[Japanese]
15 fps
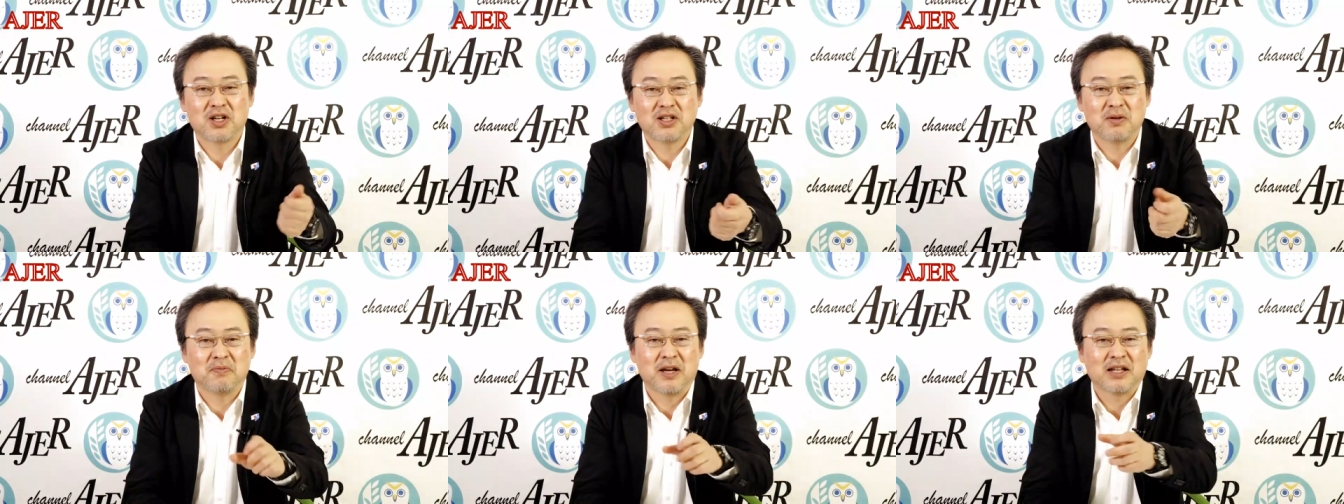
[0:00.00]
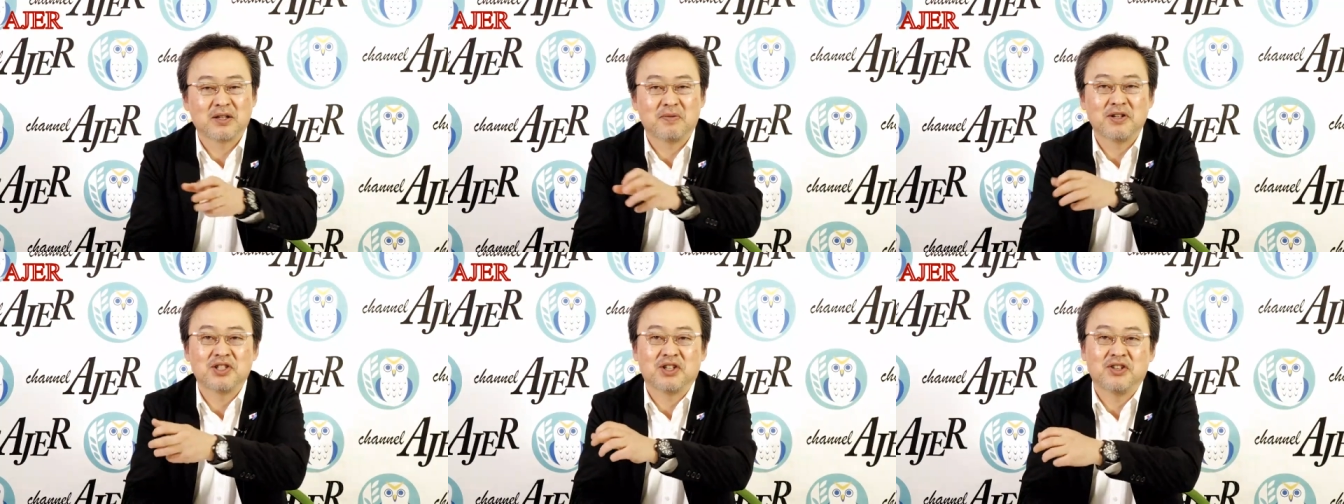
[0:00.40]
けてもやっ
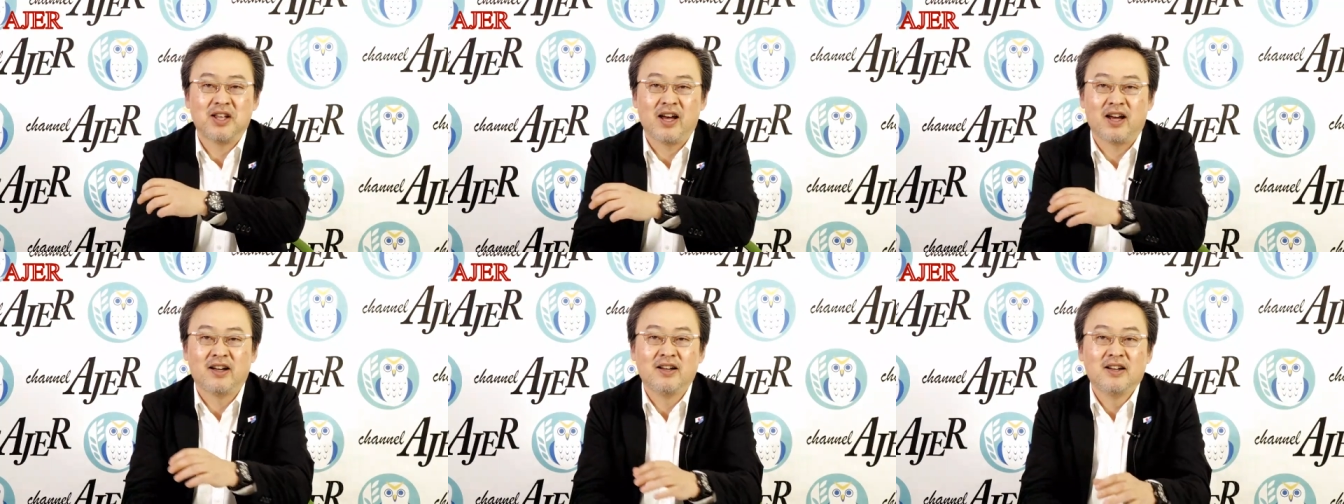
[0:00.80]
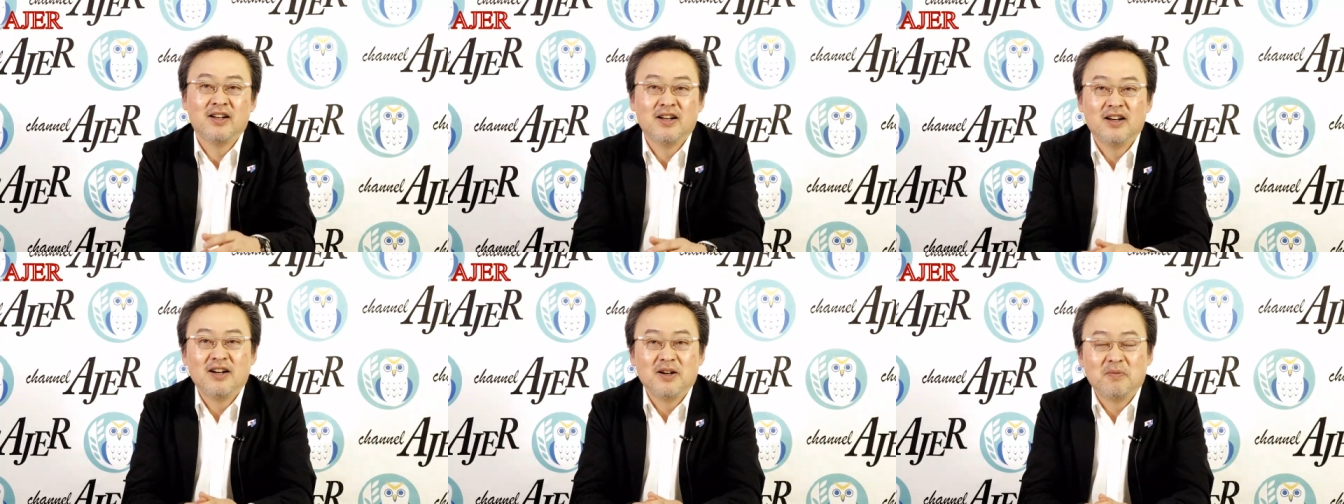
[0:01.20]
てましたよね
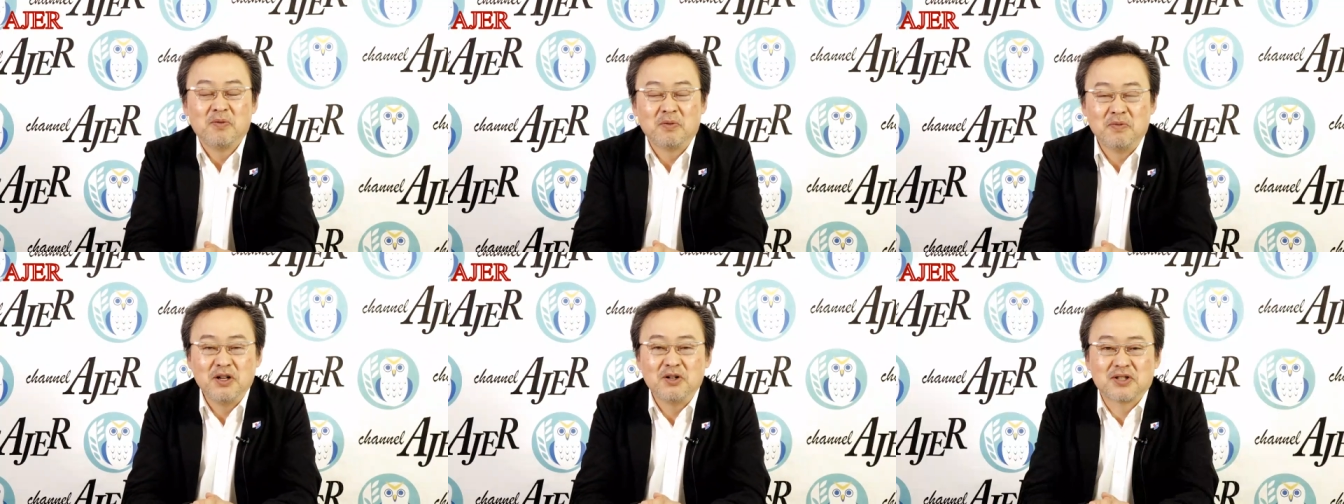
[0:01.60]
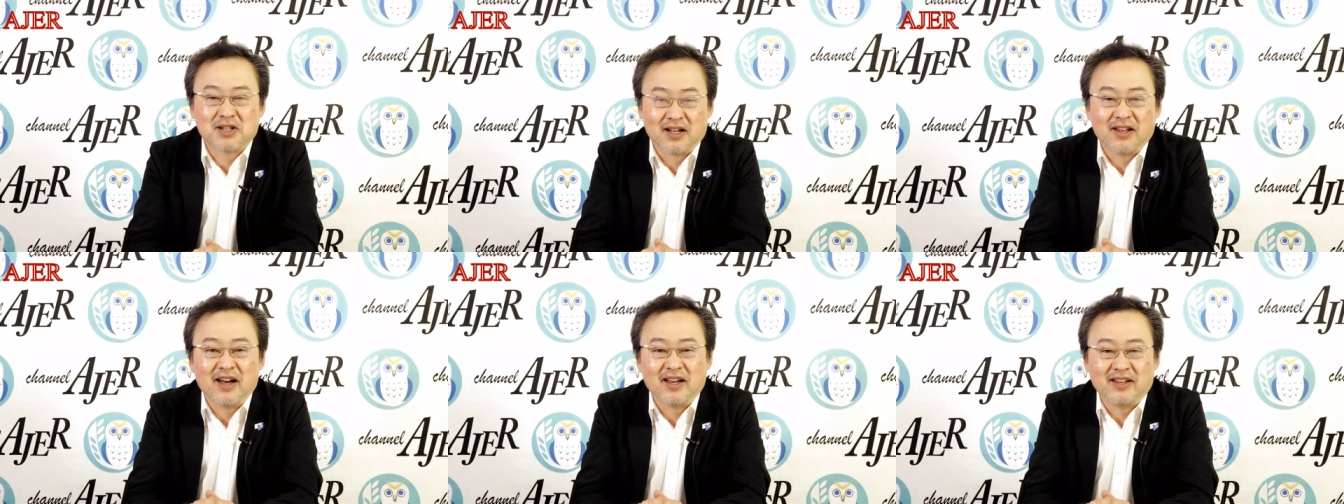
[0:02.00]
もう見るし
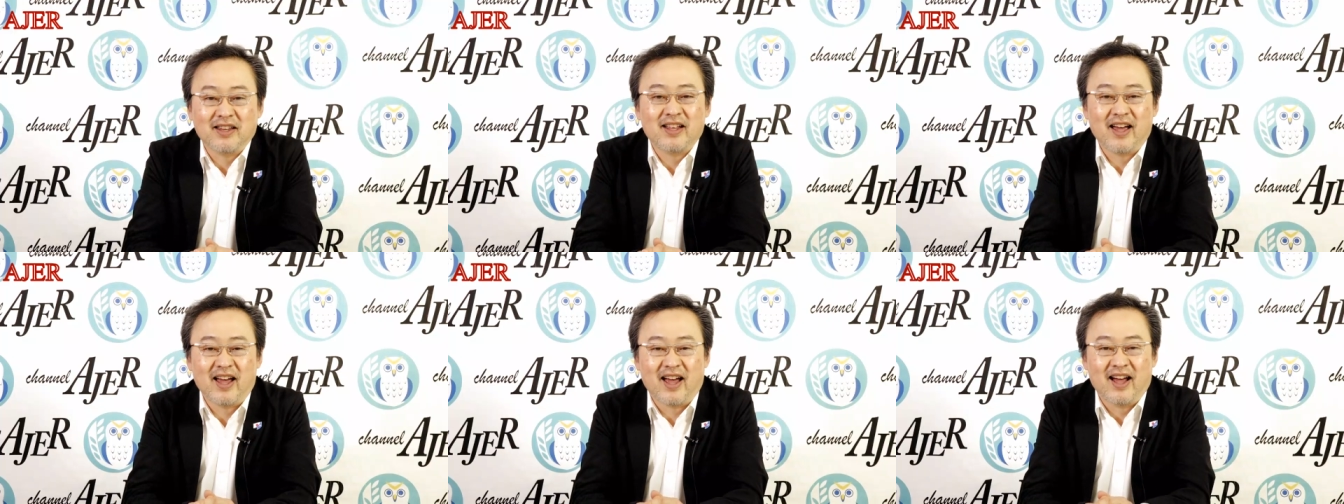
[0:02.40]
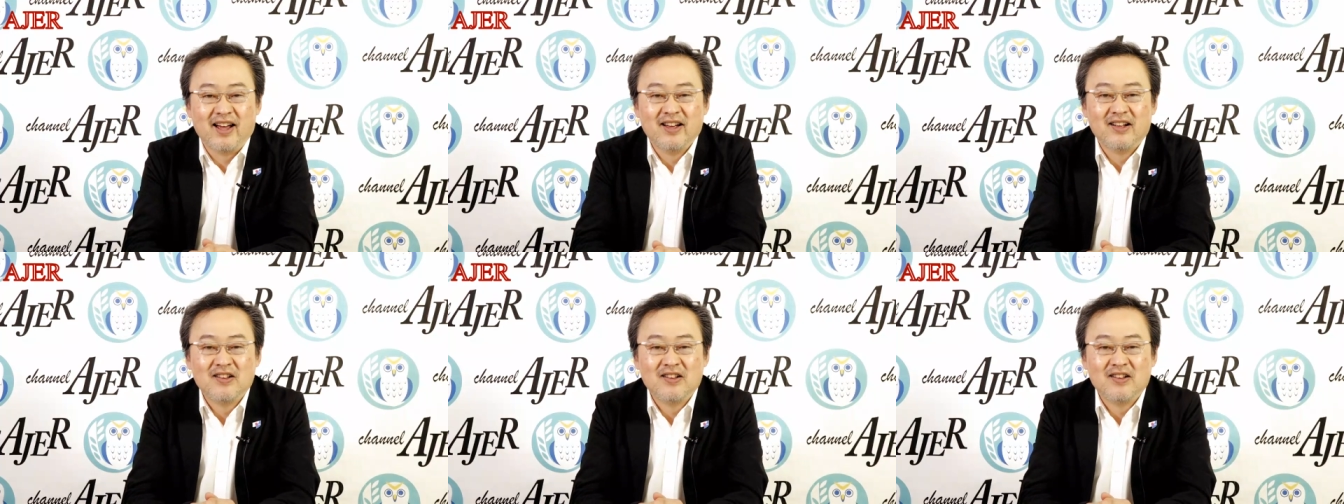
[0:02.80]
かないんで